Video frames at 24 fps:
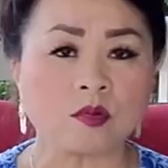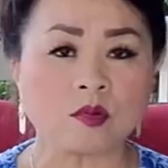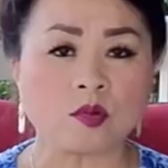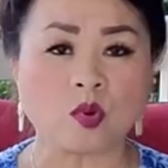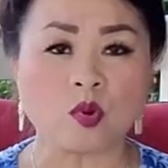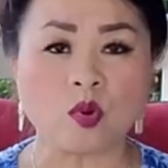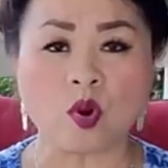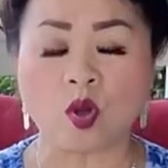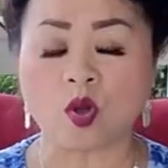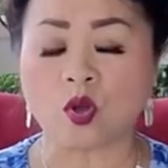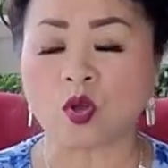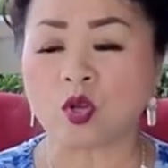
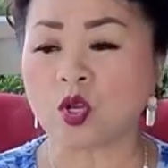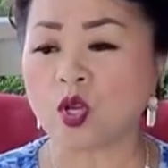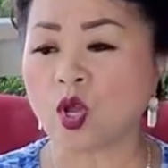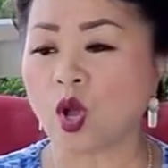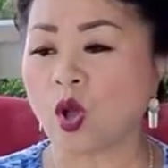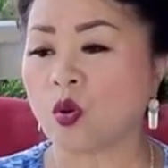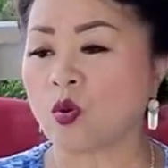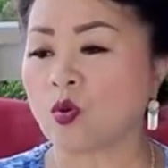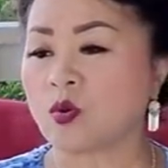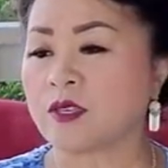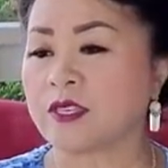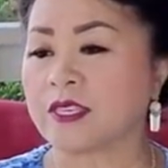tôi long
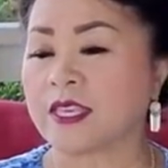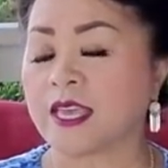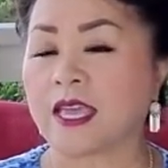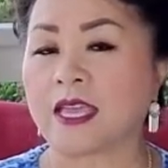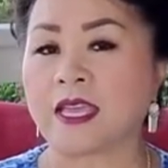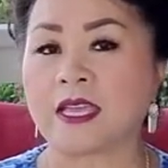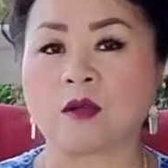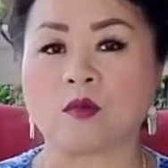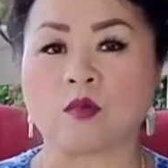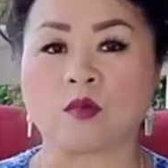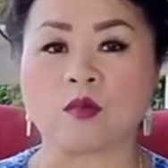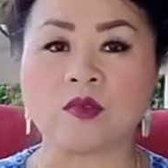câu chê
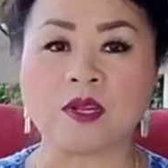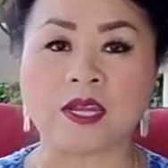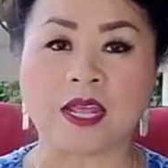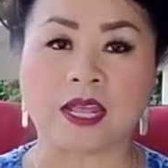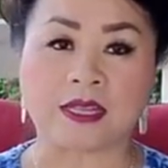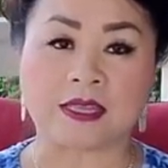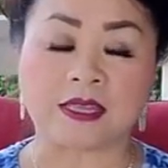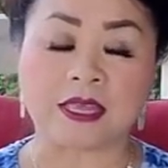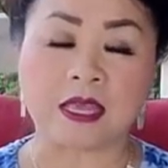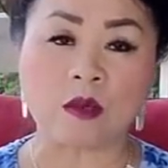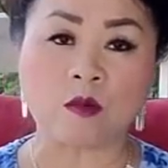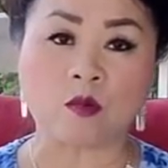của nè
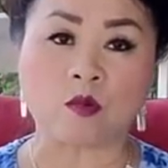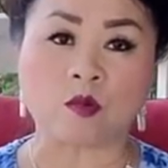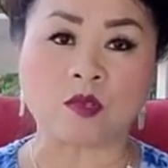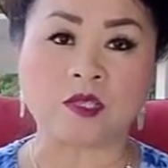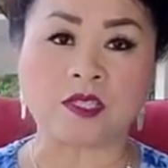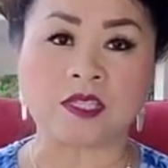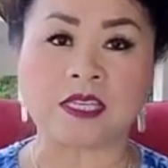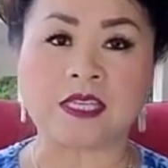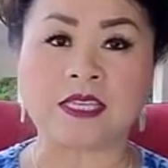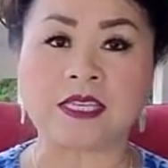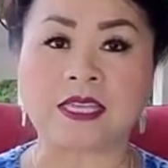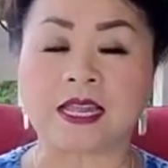thiết của
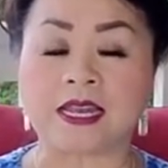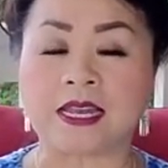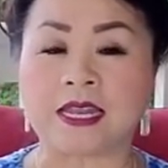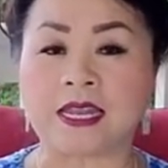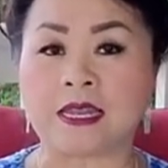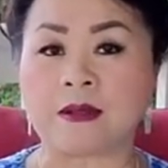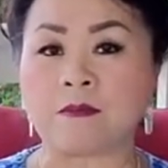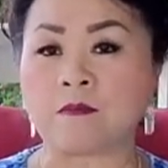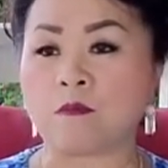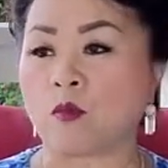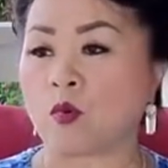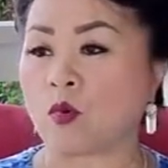chỉ chê
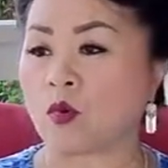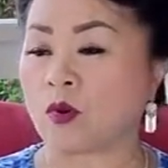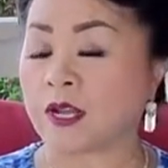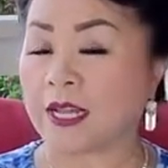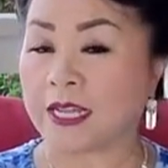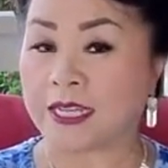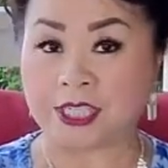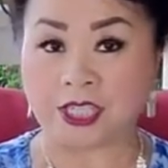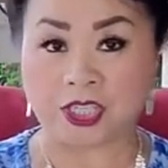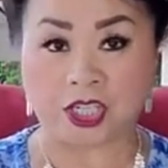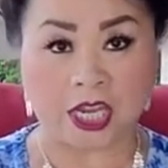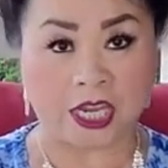li mong
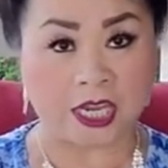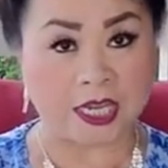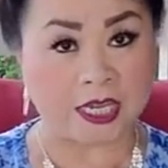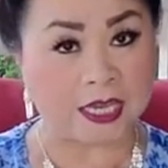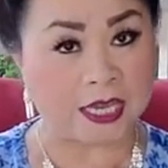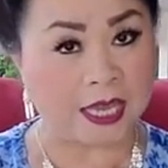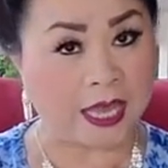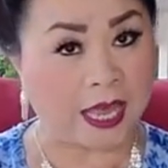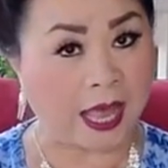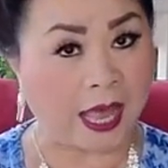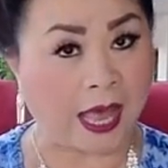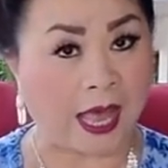kỳ chế
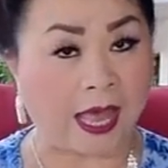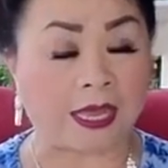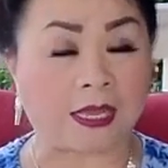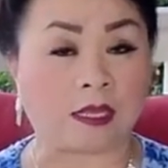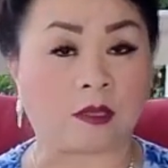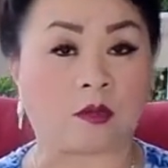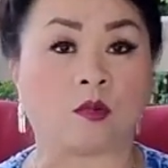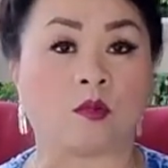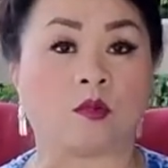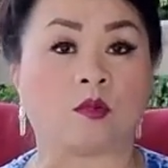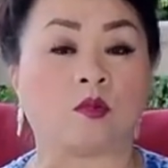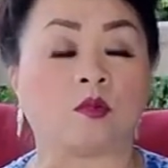cái hại
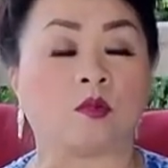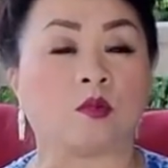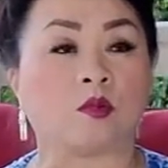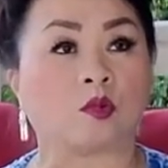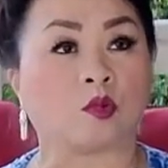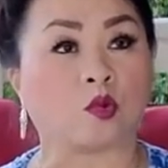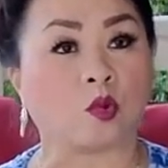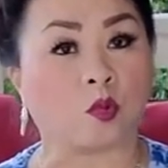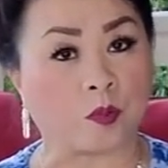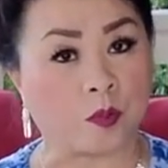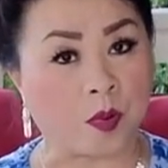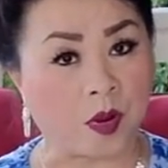tụ
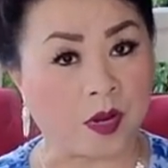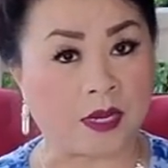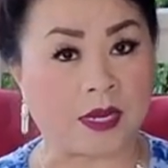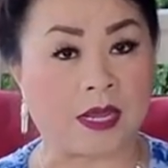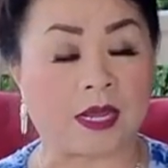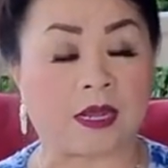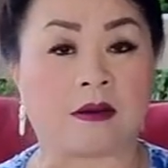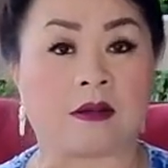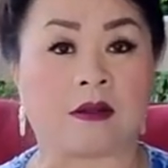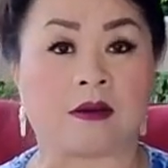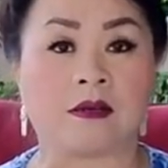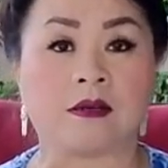tụ bọn nè
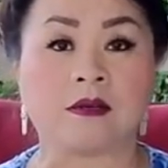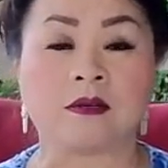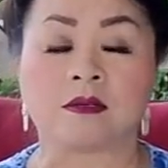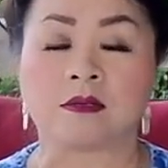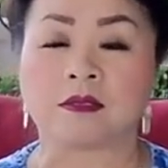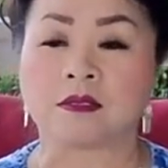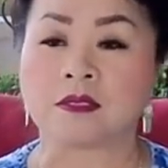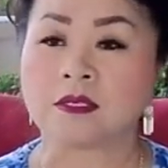nó nó